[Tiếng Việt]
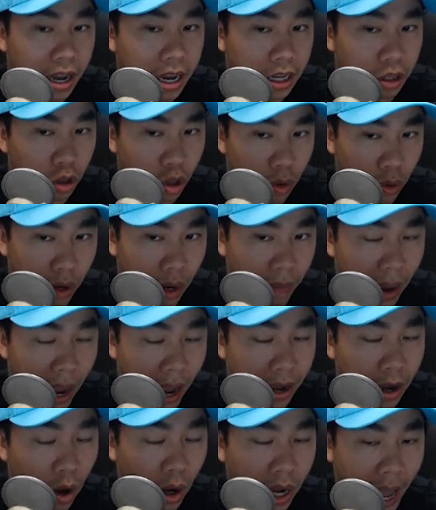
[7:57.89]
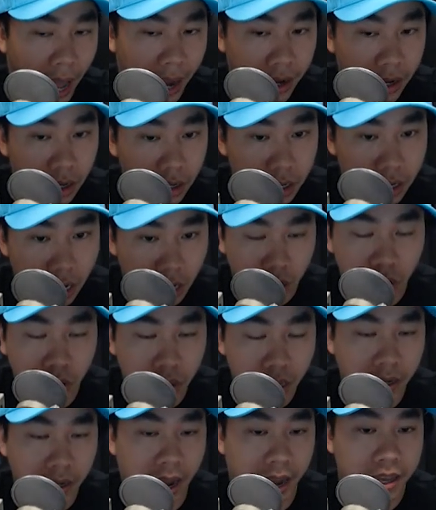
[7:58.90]
Ethereum ảnh nói là ảnh giữ
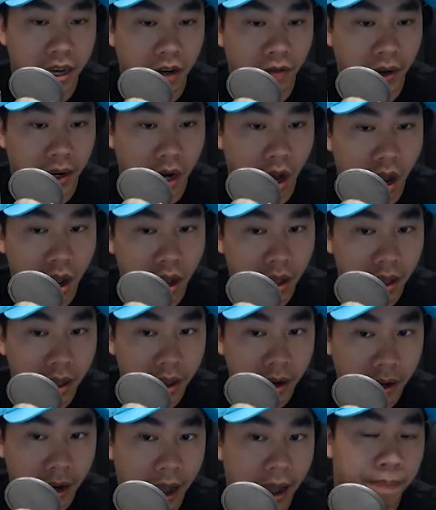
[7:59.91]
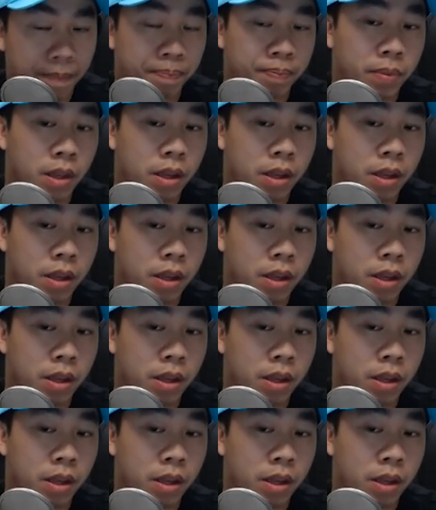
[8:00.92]
tất cả những cái phần đó đó